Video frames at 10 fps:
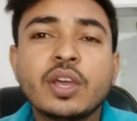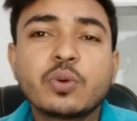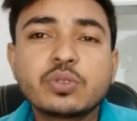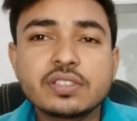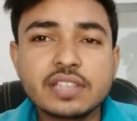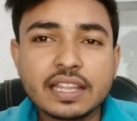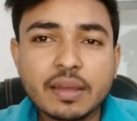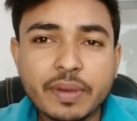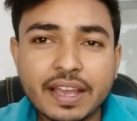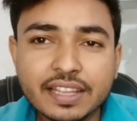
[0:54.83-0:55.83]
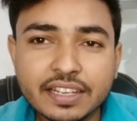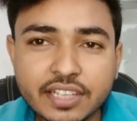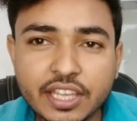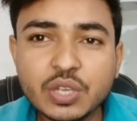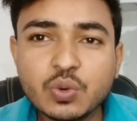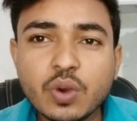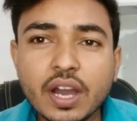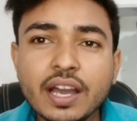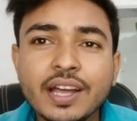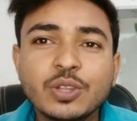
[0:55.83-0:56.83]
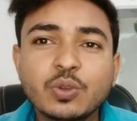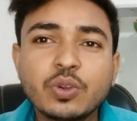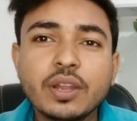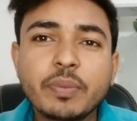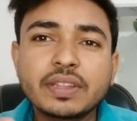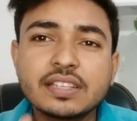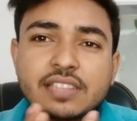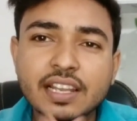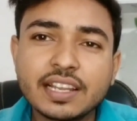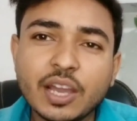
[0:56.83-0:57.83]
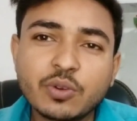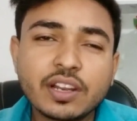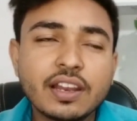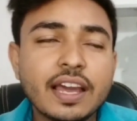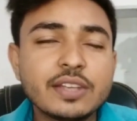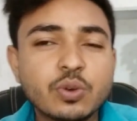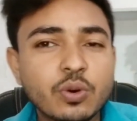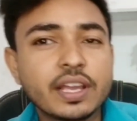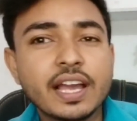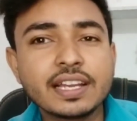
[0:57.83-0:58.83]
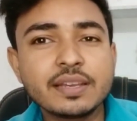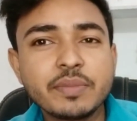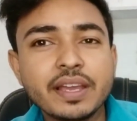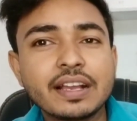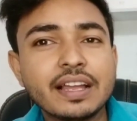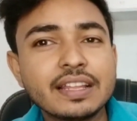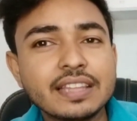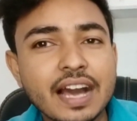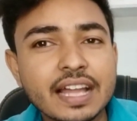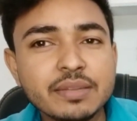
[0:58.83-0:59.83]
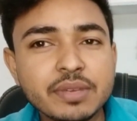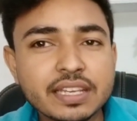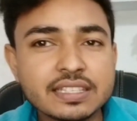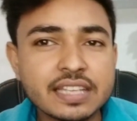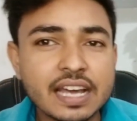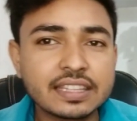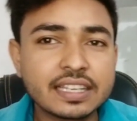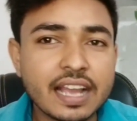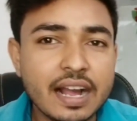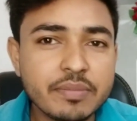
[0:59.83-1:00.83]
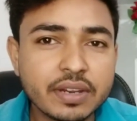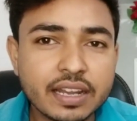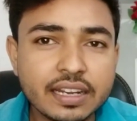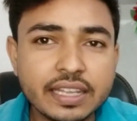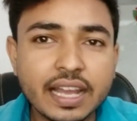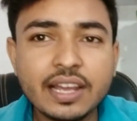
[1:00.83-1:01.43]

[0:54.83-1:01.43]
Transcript: कुछ ज़्यादा फायदा नहीं हुआ तो उन्हें पता चल गया उन्हें रियलाइज हो गया कि मैं गलत आदमी के साथ काम कर लिया